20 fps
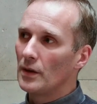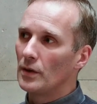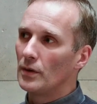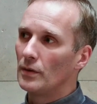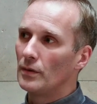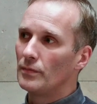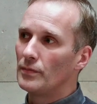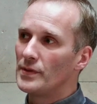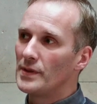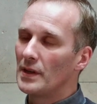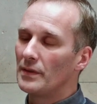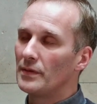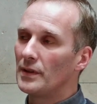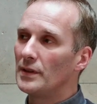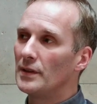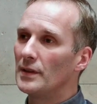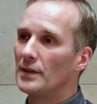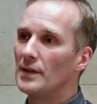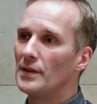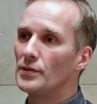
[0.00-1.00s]
Vous avez
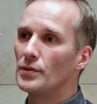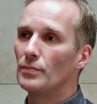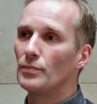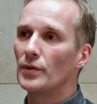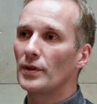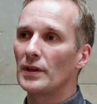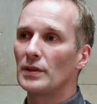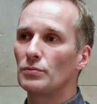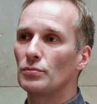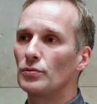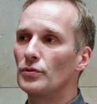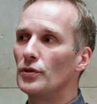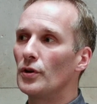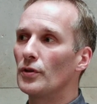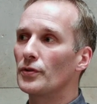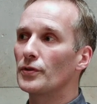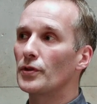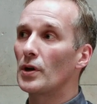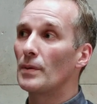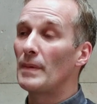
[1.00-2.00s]
des, des aumôneries
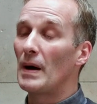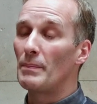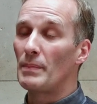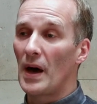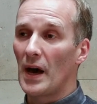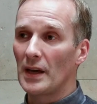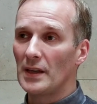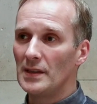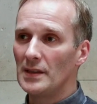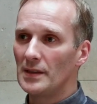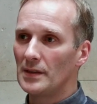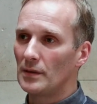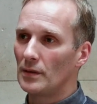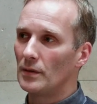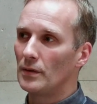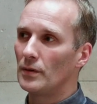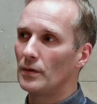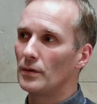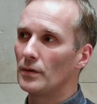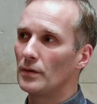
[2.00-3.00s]
étudiantes comme à Paris
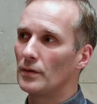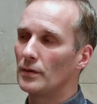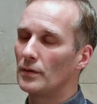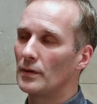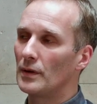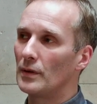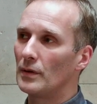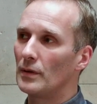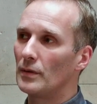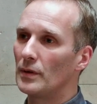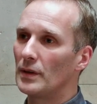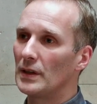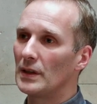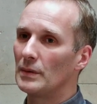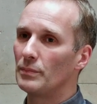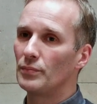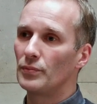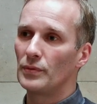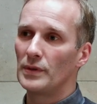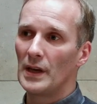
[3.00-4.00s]
et
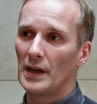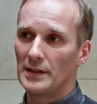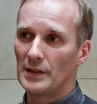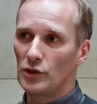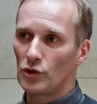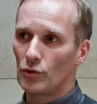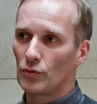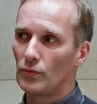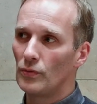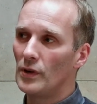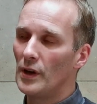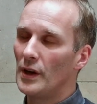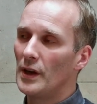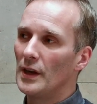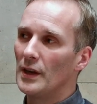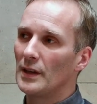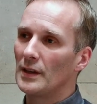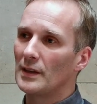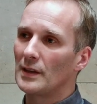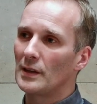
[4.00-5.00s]
puis à Dijon
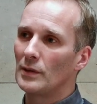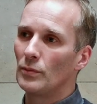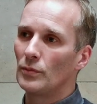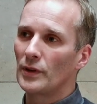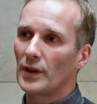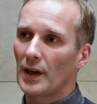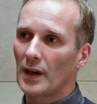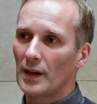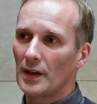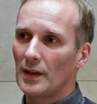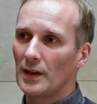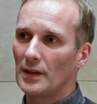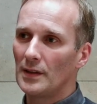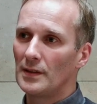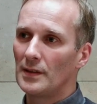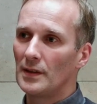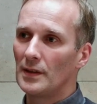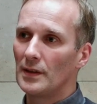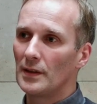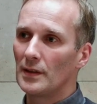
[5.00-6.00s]
qui ont créé
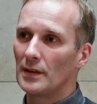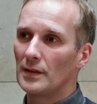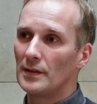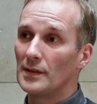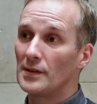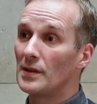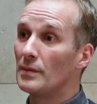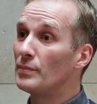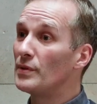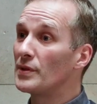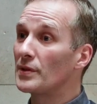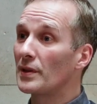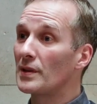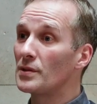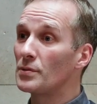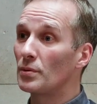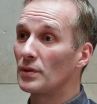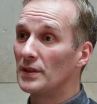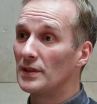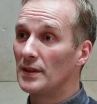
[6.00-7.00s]
des épiceries
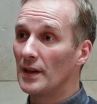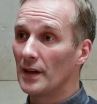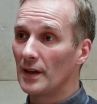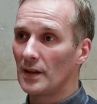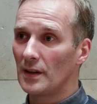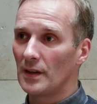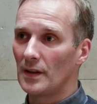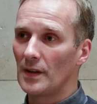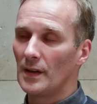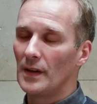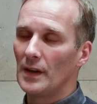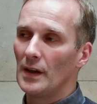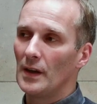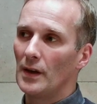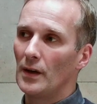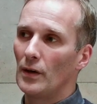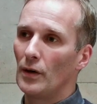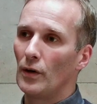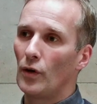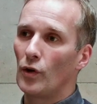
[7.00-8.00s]
solidaires
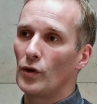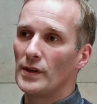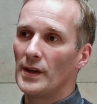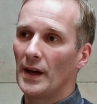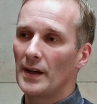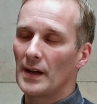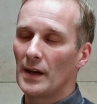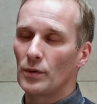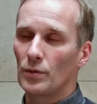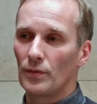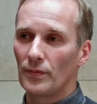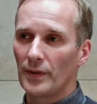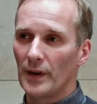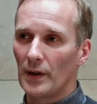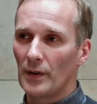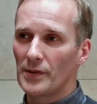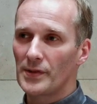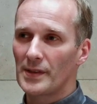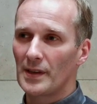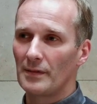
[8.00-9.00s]
en lien avec la
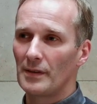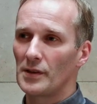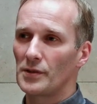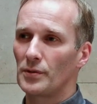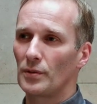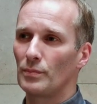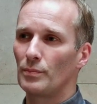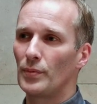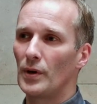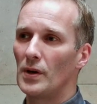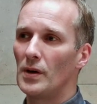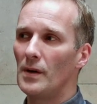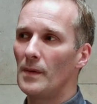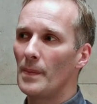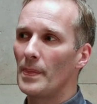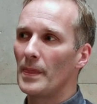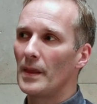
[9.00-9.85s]
conférence Saint-Vincent-de-Paul.